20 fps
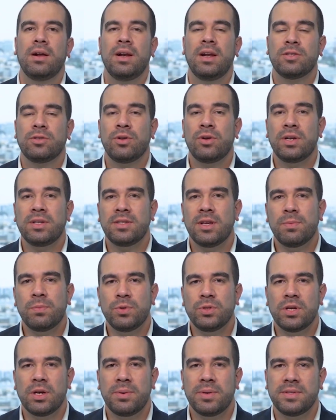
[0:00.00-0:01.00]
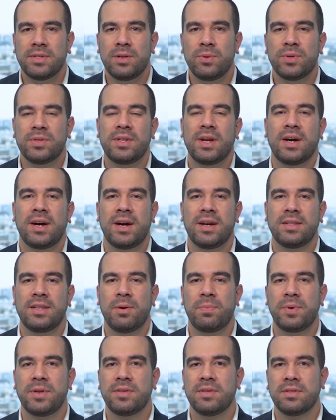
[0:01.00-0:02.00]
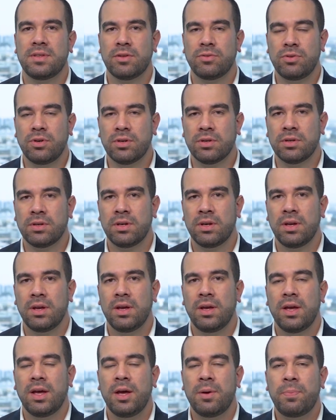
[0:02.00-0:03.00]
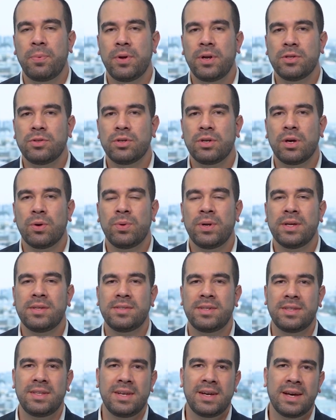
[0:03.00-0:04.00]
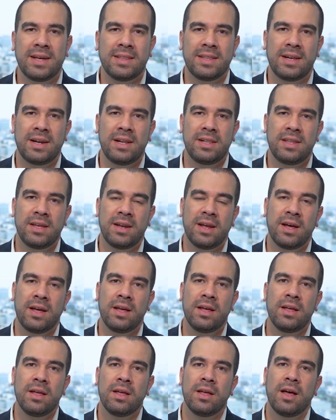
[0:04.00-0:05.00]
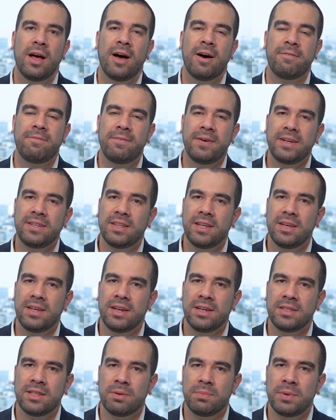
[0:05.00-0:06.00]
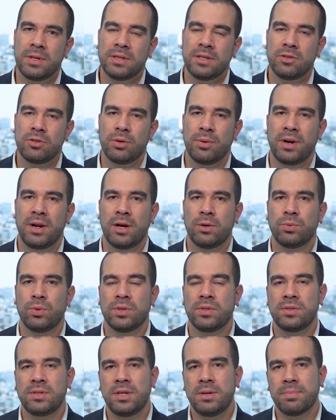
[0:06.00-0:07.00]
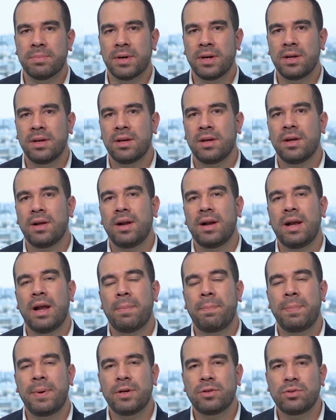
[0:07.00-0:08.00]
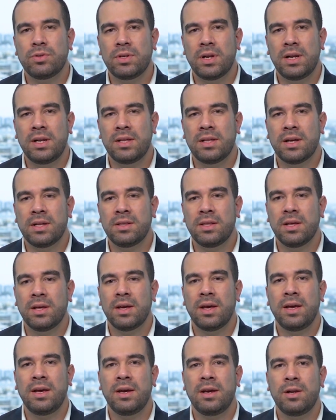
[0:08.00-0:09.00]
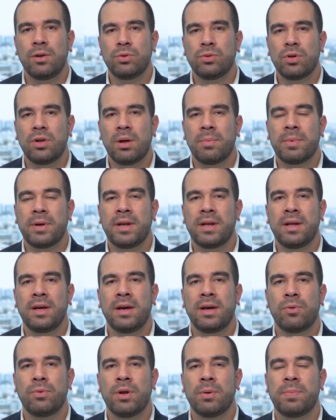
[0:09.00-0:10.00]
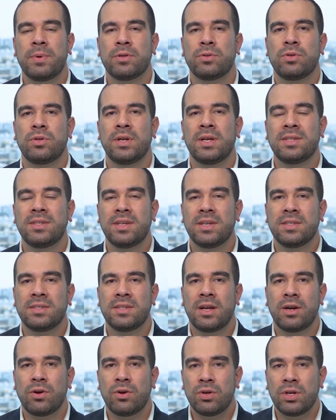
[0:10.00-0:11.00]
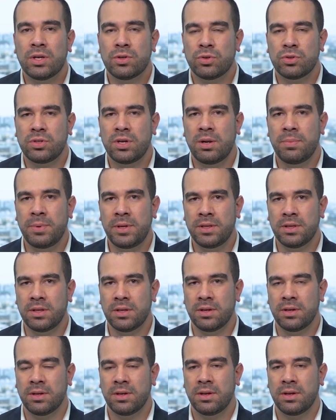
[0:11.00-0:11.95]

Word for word: La sonrisa es muchas veces nuestra carta de presentación. Es por eso que una estética dental alterada afecta directamente sobre la autoestima, la personalidad e incluso la manera en que una persona se desarrolla socialmente.